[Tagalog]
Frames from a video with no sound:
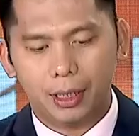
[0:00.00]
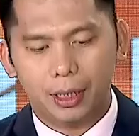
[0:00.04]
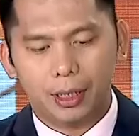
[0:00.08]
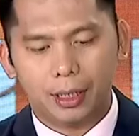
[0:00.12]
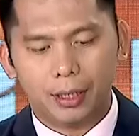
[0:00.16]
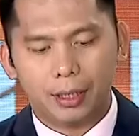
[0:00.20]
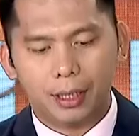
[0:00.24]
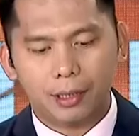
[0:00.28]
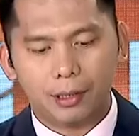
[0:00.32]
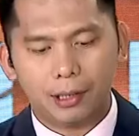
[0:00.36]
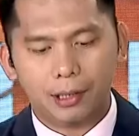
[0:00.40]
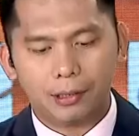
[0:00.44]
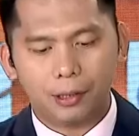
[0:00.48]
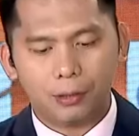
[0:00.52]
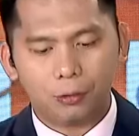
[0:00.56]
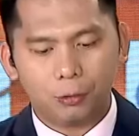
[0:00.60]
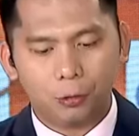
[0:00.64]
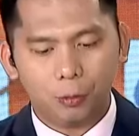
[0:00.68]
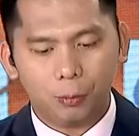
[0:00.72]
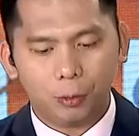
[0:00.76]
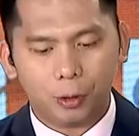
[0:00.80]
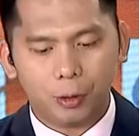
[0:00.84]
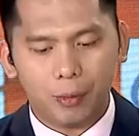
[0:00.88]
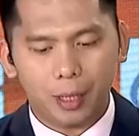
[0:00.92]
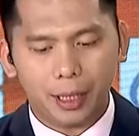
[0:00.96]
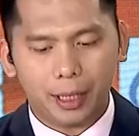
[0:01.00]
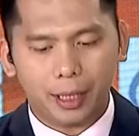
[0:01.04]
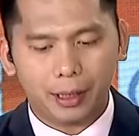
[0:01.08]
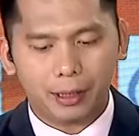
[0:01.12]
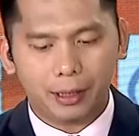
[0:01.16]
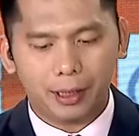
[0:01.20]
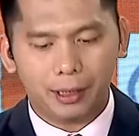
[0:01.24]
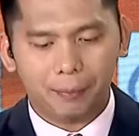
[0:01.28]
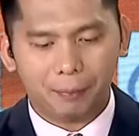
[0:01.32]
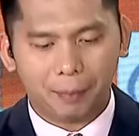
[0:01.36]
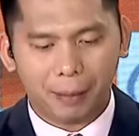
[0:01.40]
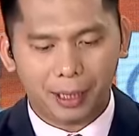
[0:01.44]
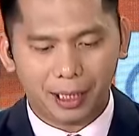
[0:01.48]
Nasa isang supermarket
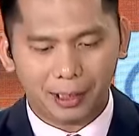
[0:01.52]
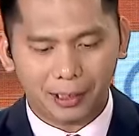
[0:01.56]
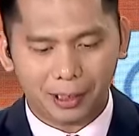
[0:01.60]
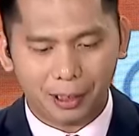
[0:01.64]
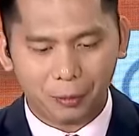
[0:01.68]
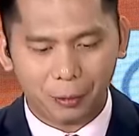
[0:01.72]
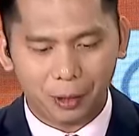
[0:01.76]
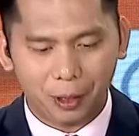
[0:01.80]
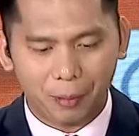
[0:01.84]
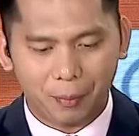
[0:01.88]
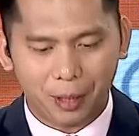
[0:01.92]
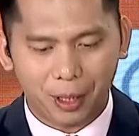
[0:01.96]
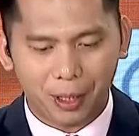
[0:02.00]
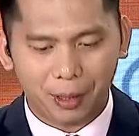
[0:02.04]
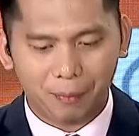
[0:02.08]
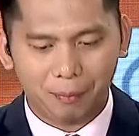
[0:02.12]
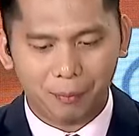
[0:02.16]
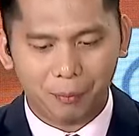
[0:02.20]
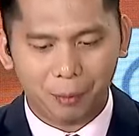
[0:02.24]
din pala siya, Kuya Mark.